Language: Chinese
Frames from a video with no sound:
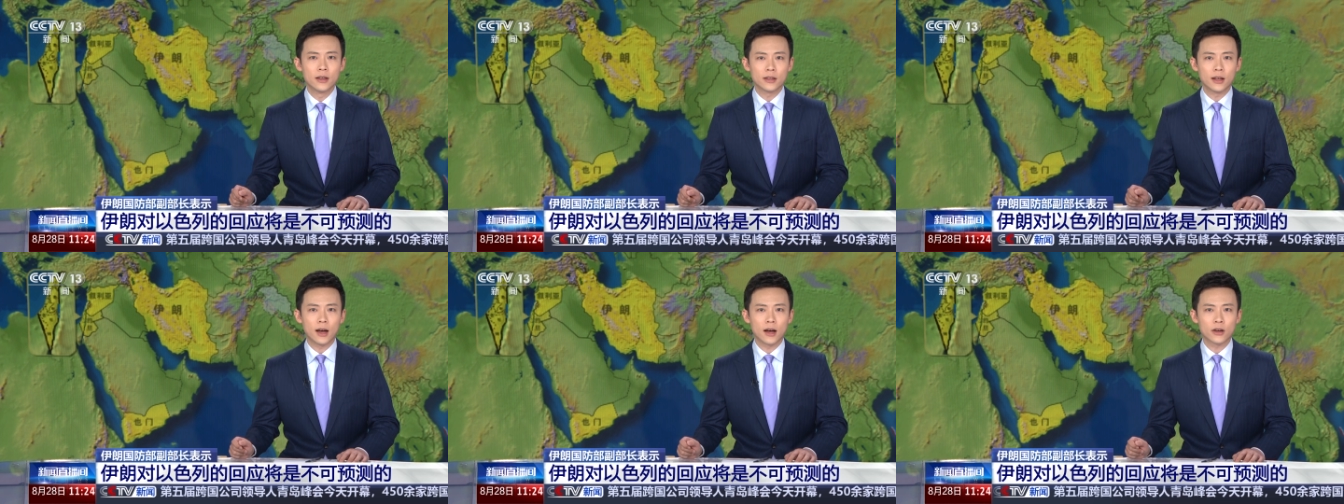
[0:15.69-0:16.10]

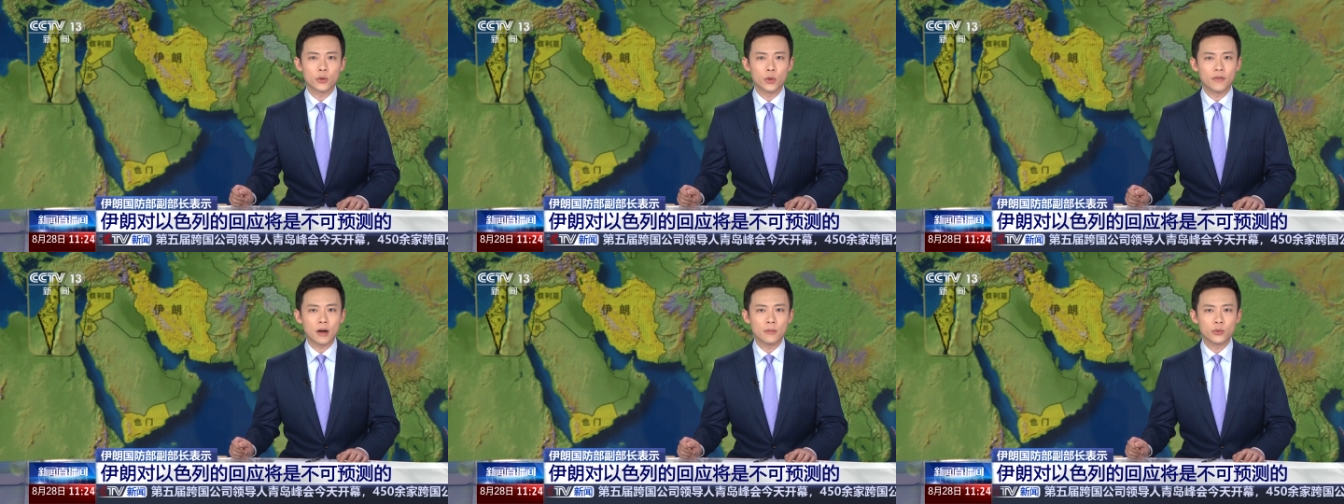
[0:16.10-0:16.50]
伊朗
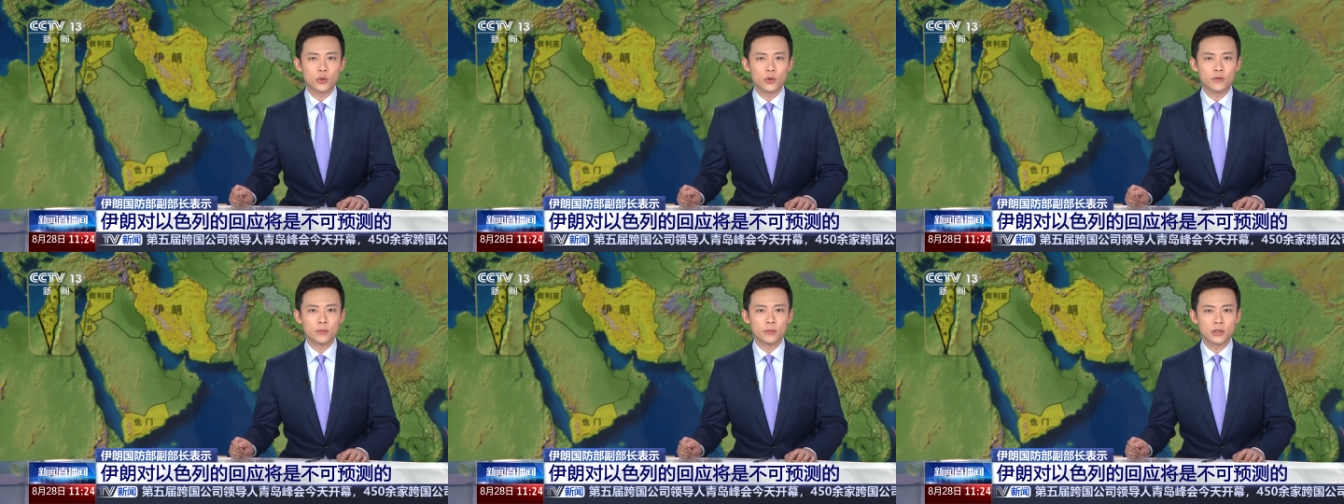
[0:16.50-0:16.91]
国防
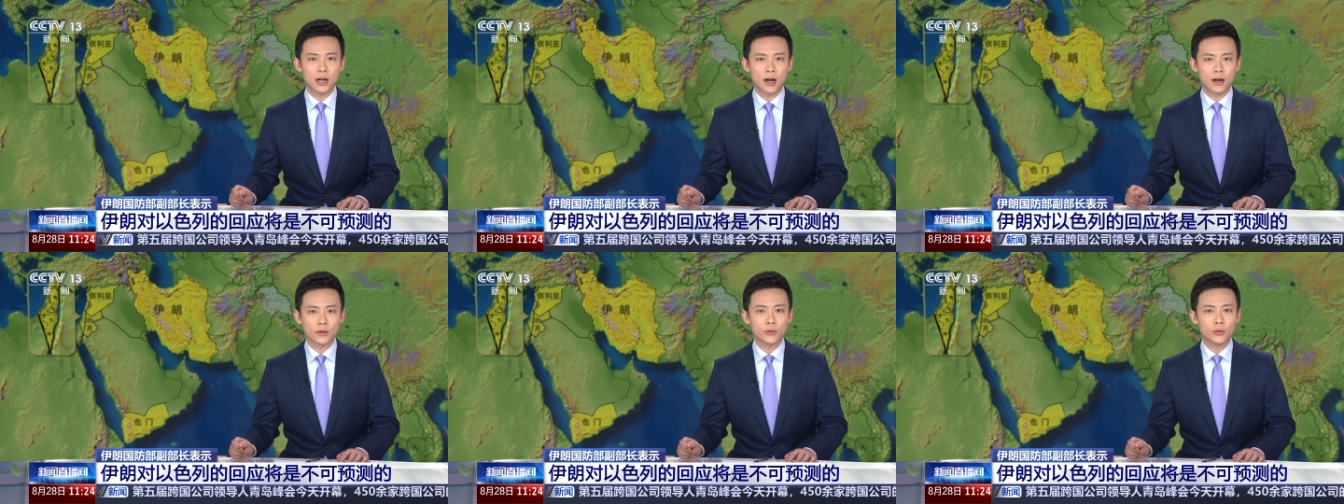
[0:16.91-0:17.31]
部副部
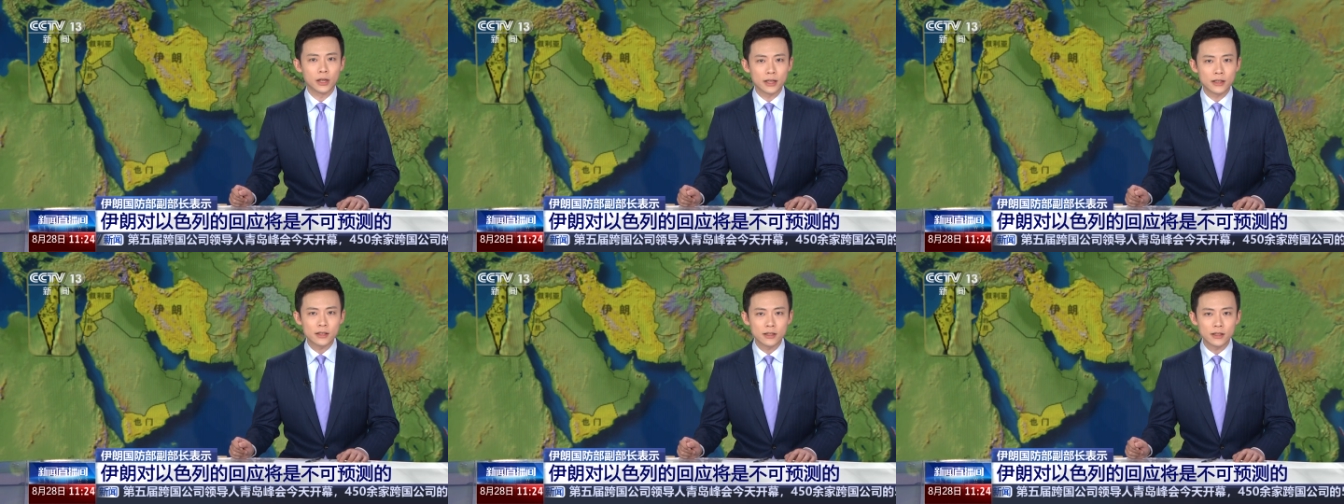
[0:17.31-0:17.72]
长库
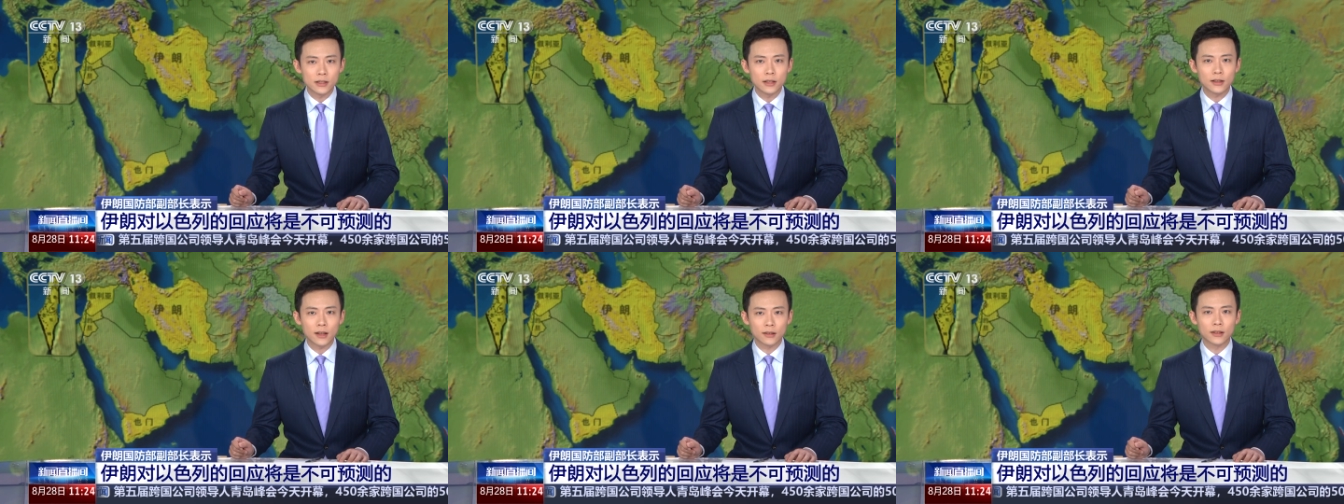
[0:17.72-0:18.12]
雷
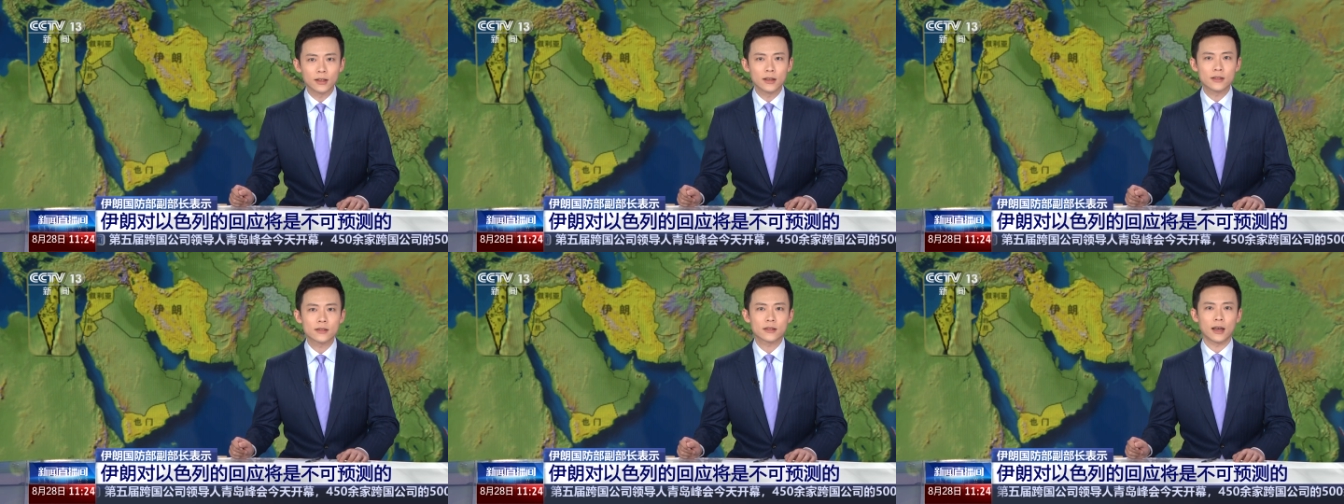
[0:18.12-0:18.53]
西当
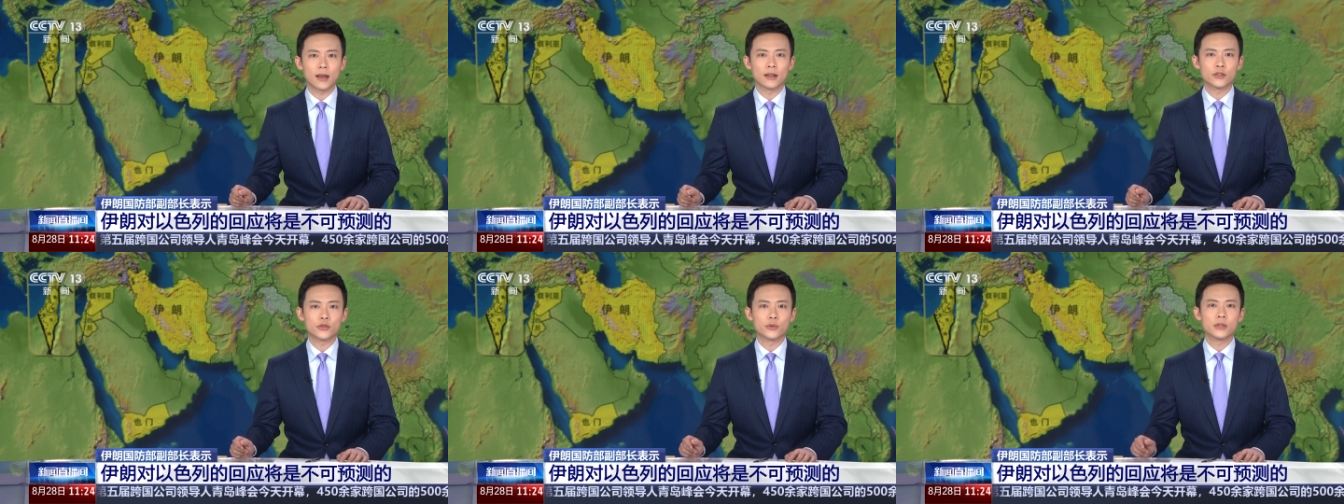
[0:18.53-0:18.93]
天
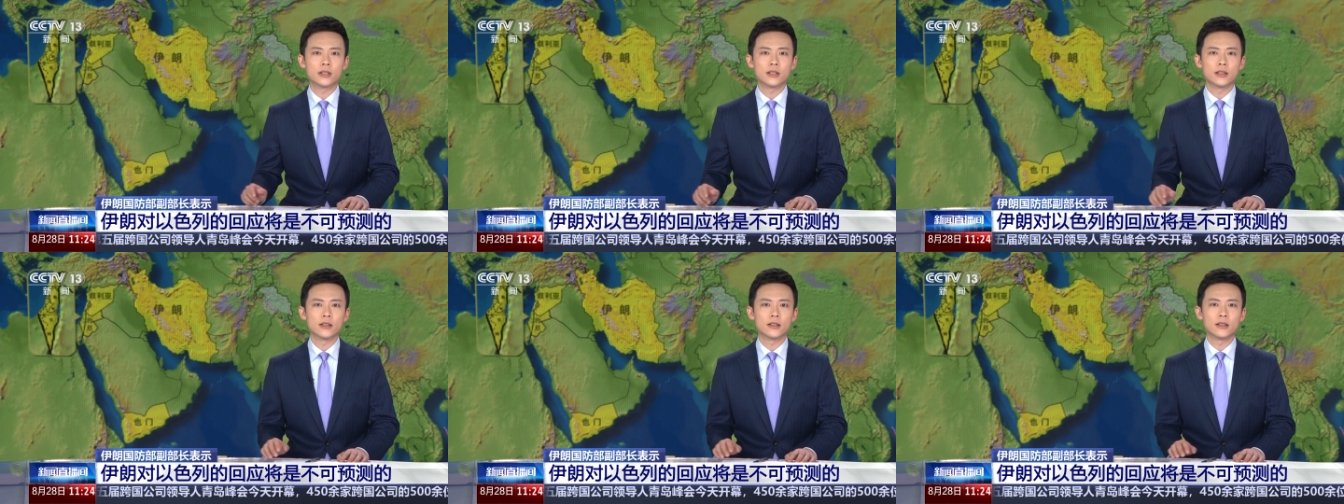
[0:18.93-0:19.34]
在出
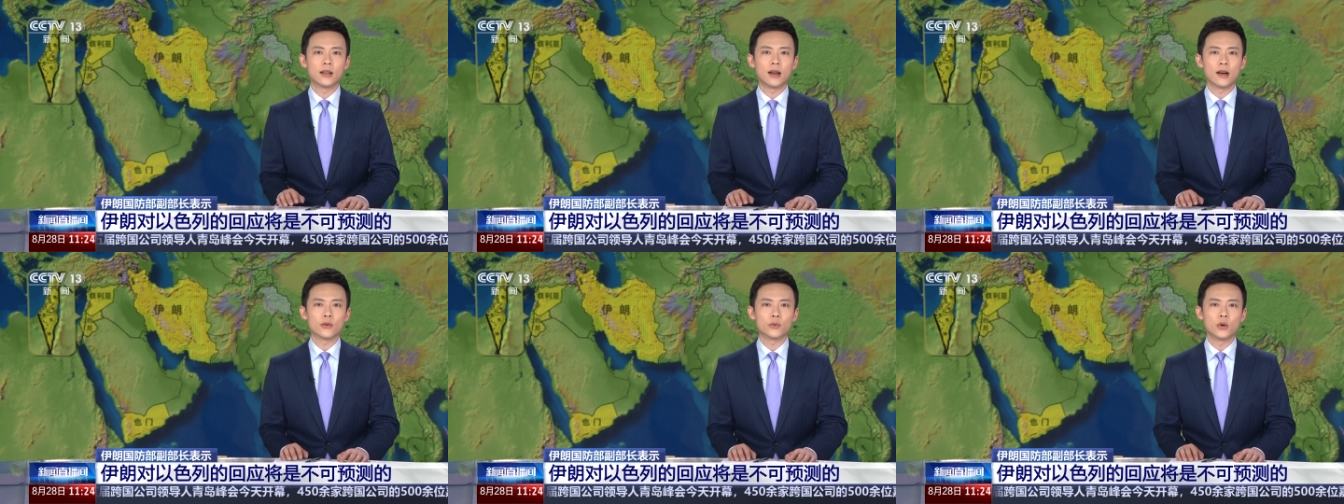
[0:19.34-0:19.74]
席
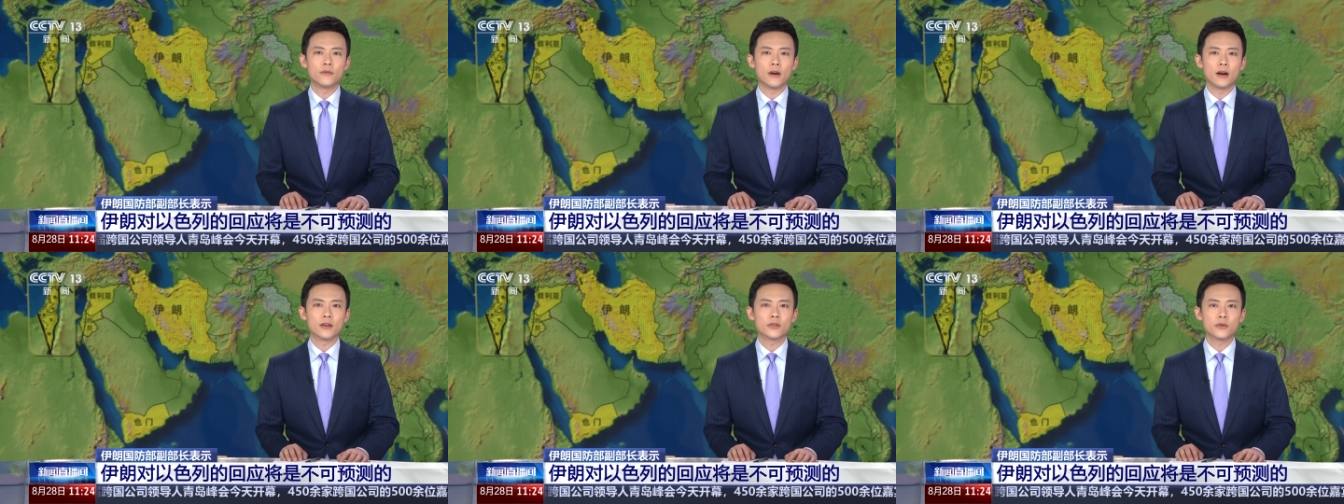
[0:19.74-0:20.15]
伊朗国
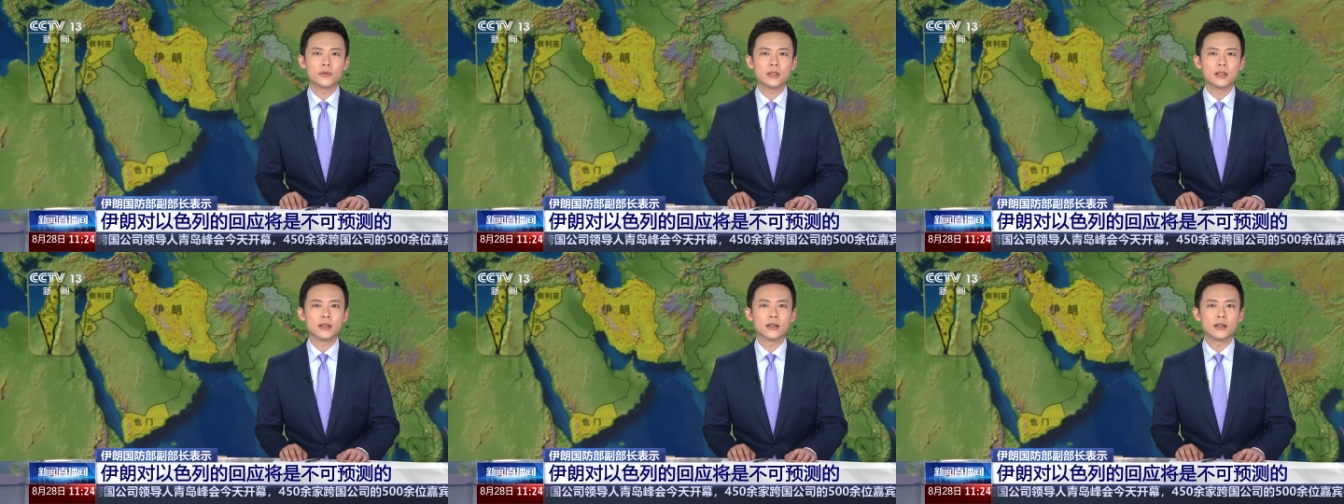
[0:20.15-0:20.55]
防
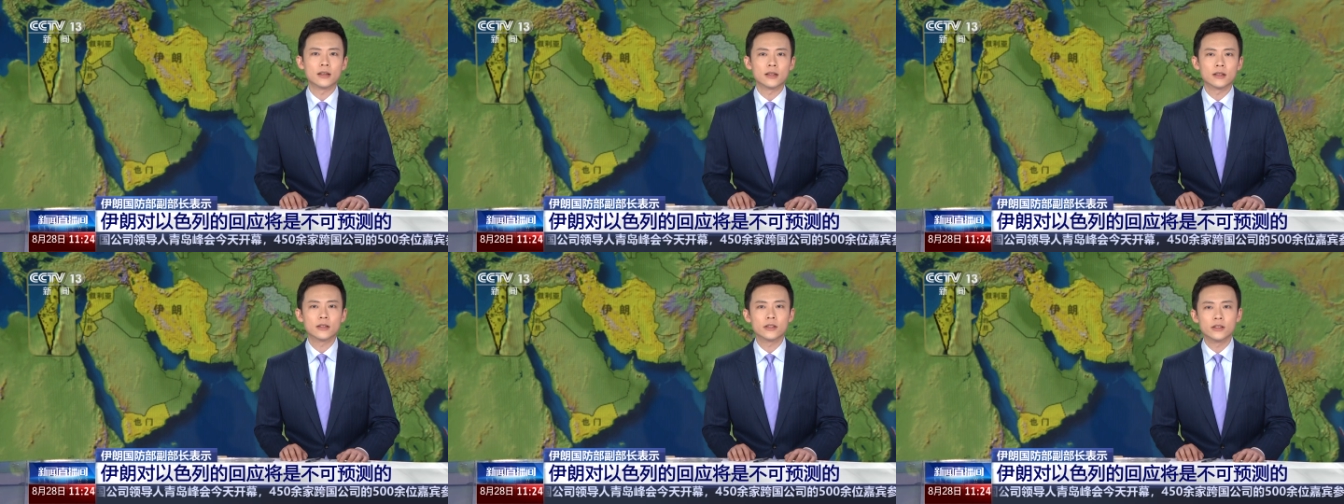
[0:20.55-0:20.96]
工业